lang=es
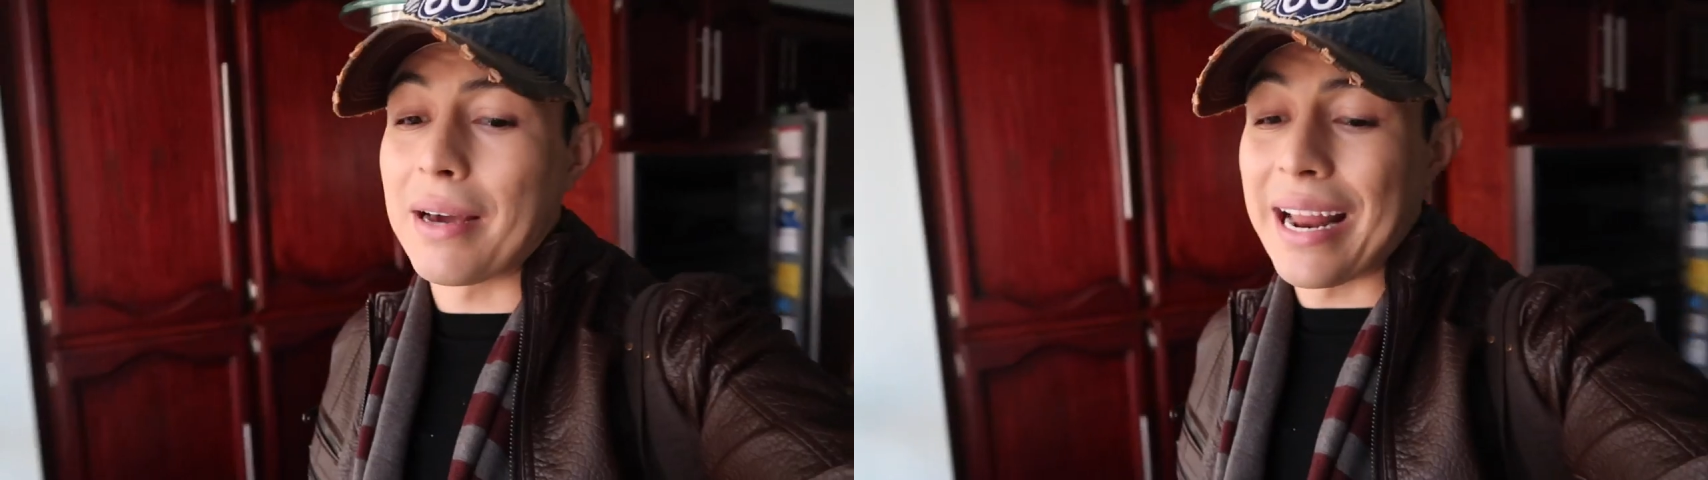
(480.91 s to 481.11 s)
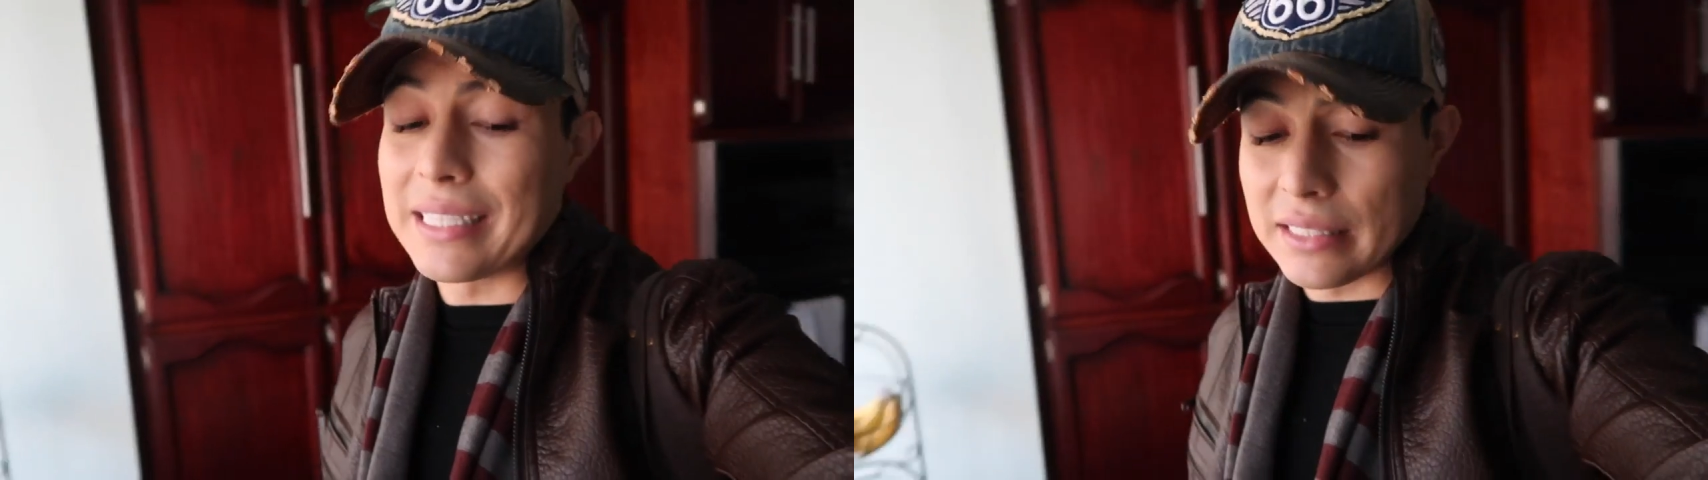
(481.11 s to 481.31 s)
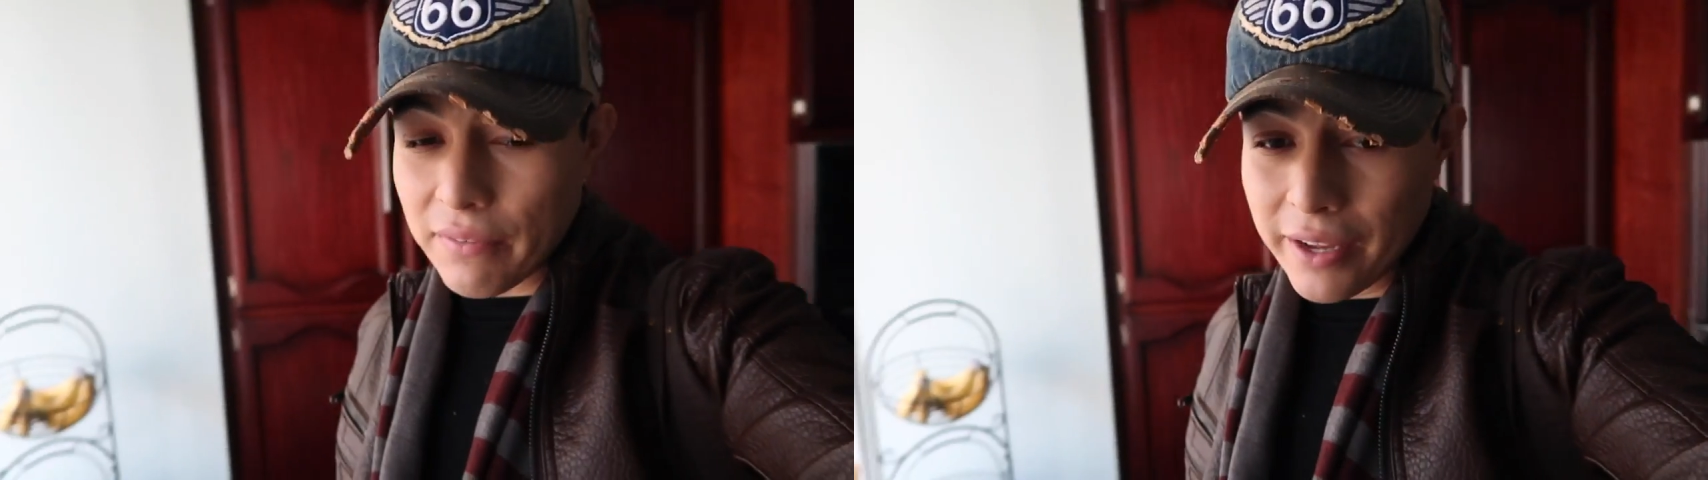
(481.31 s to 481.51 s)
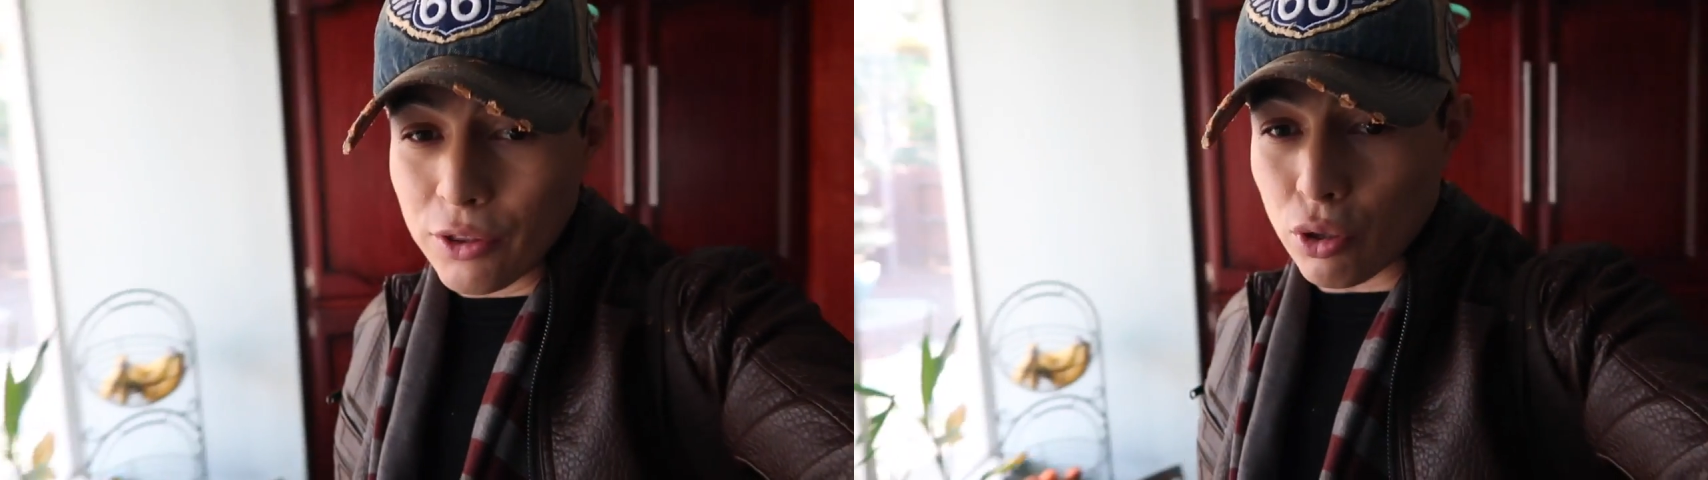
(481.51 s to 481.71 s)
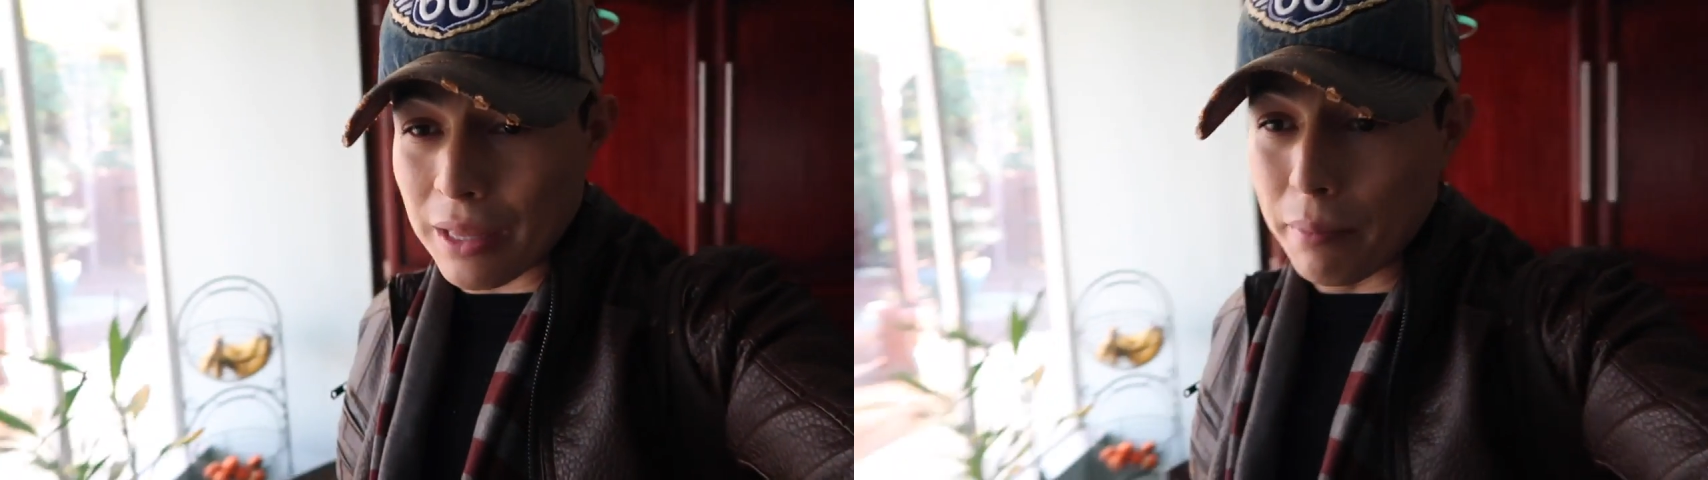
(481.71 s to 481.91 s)
van a este
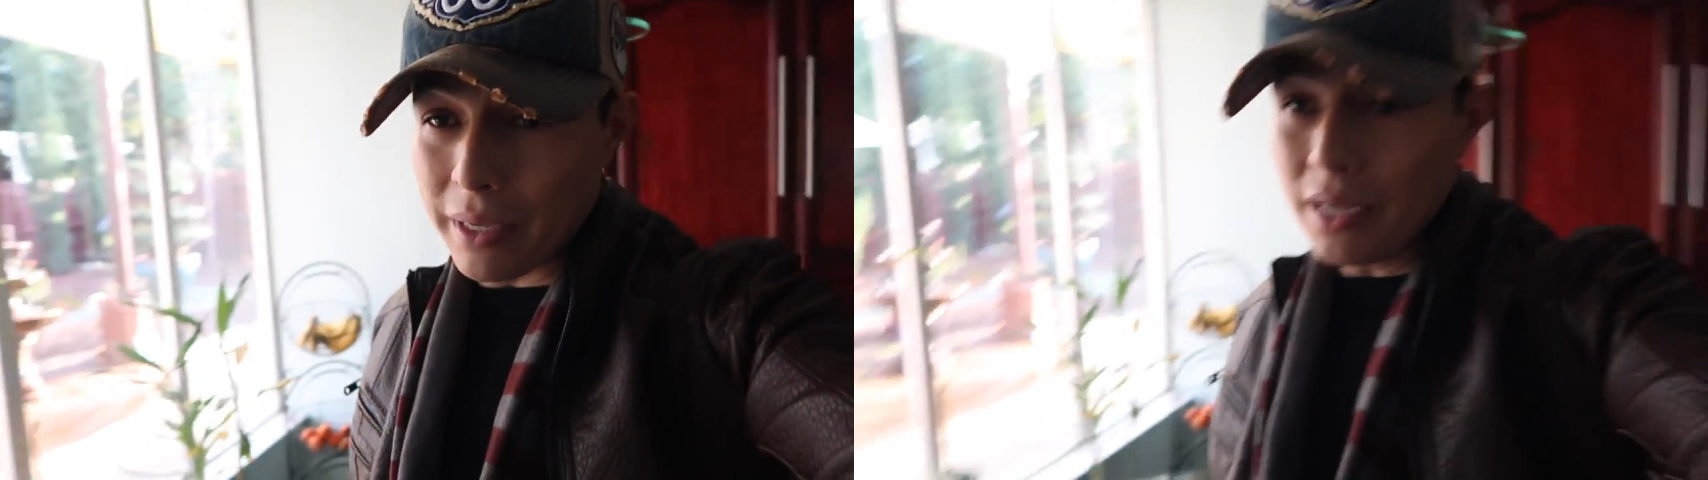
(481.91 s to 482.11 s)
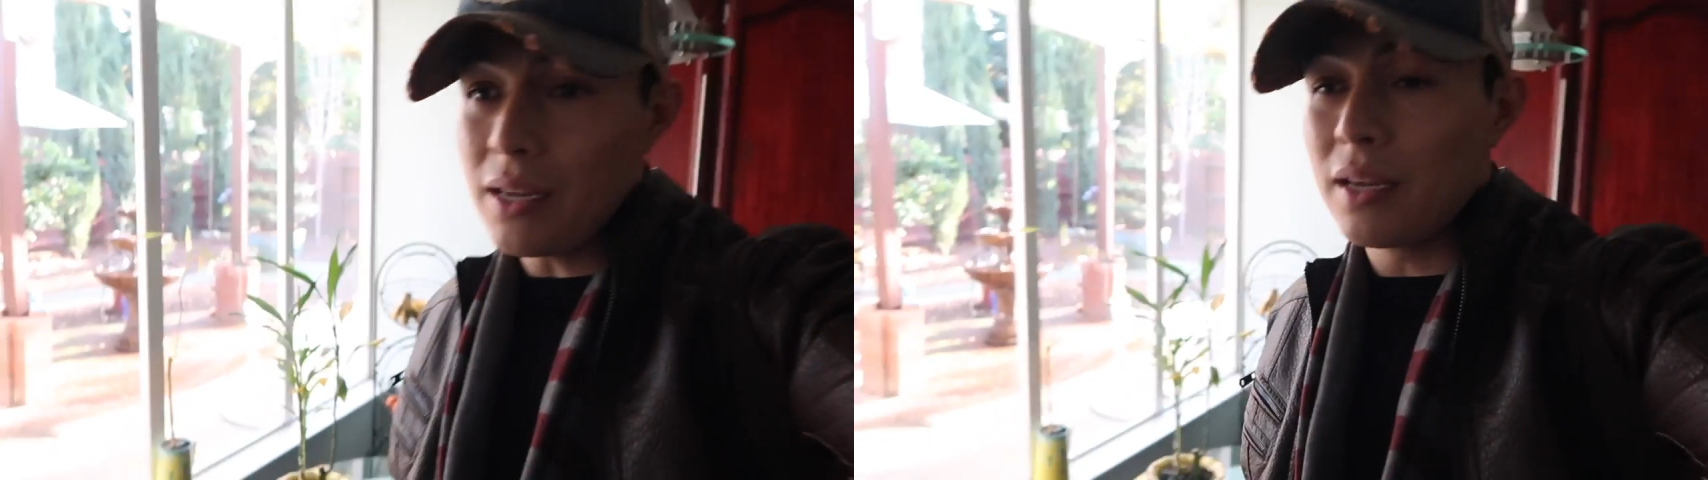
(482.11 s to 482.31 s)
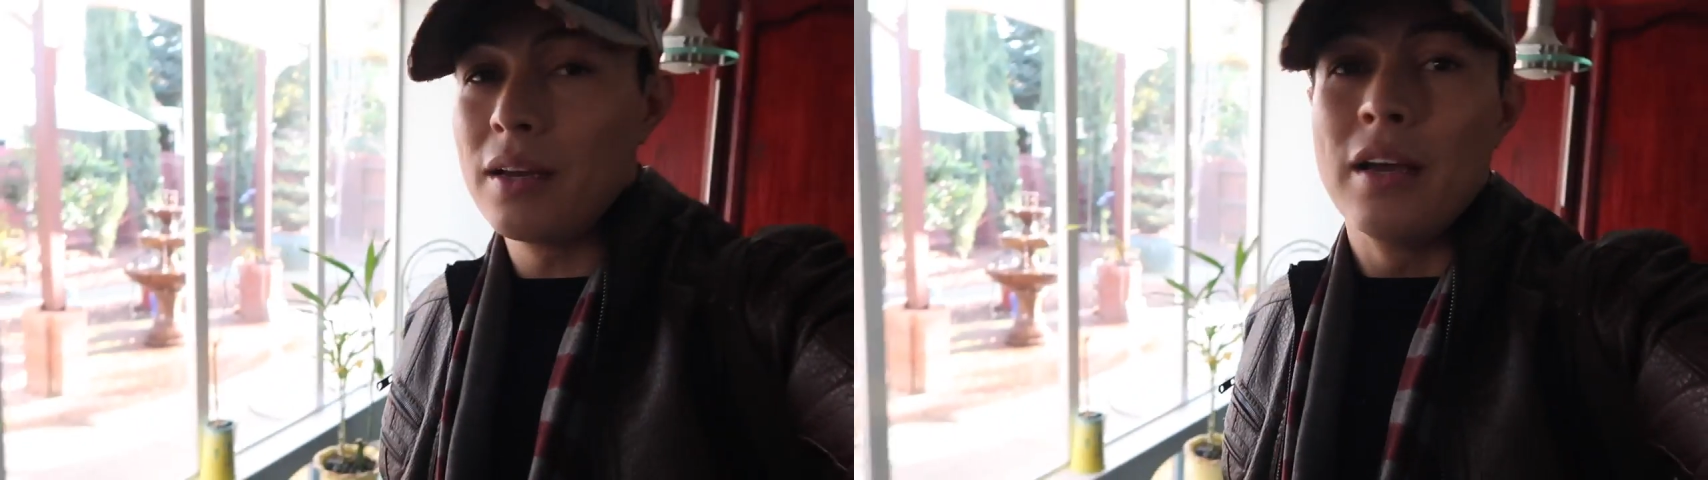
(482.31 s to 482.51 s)
evento también,